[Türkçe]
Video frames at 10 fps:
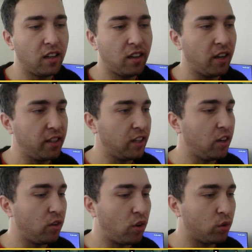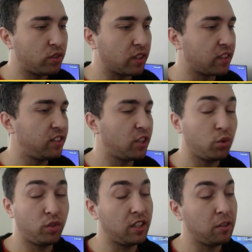hani 18 yaş
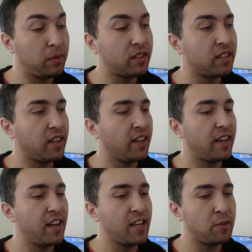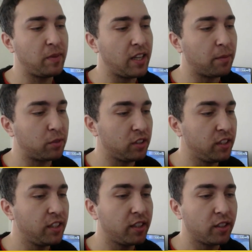üzeri bir e, espri
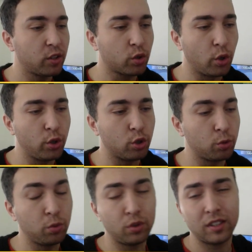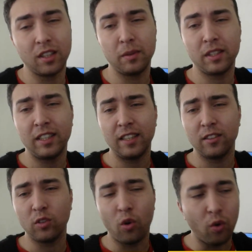yaptığını görüyoruz burada. Tabii ki
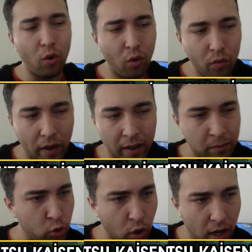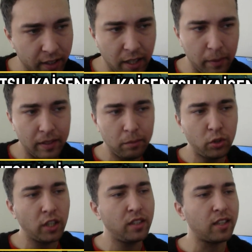hani çok anlayabildiğim bir
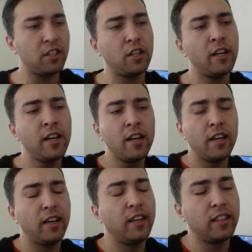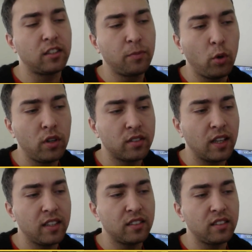şey değil sadece e, spoiler
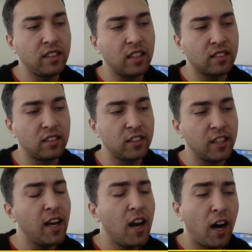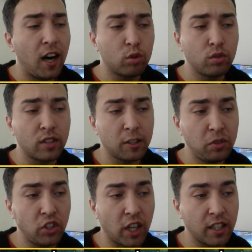sağlayıcısının yazdığında artı 18 bir
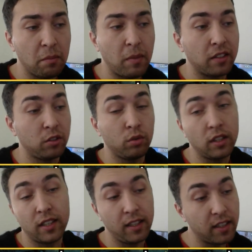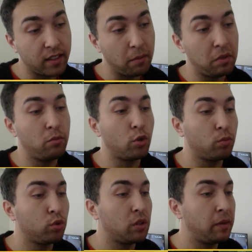şakadan bahsediyor. Detayları tam bilmiyorum
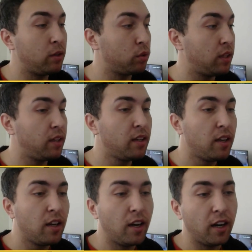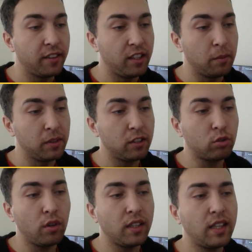muhtemelen o da anlayamadı.
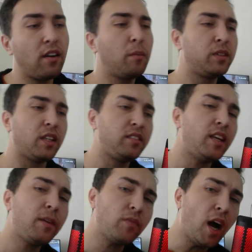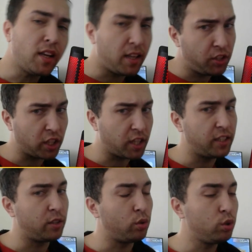Sonra devamında ise anneanne
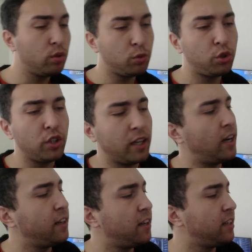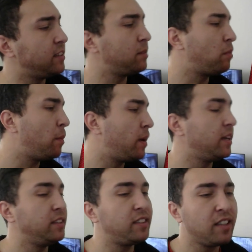şakaları oluyormuş. Yani anneannedir,
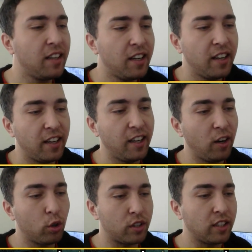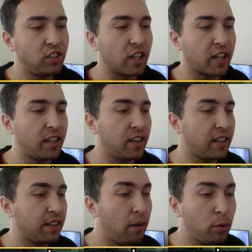babaannedir e, o tarz şakalarla
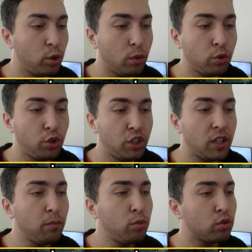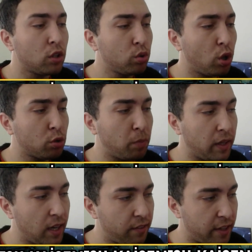devam ediyormuş. Yine burada 4
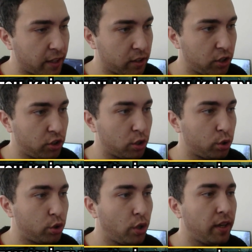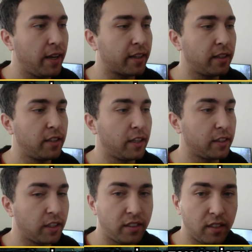panel var arkadaşlar. Şöyle ekranlara
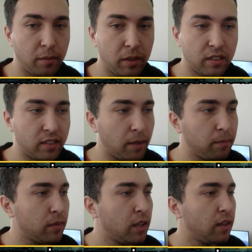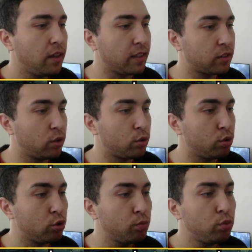getirebilirsem. Evet gördünüz.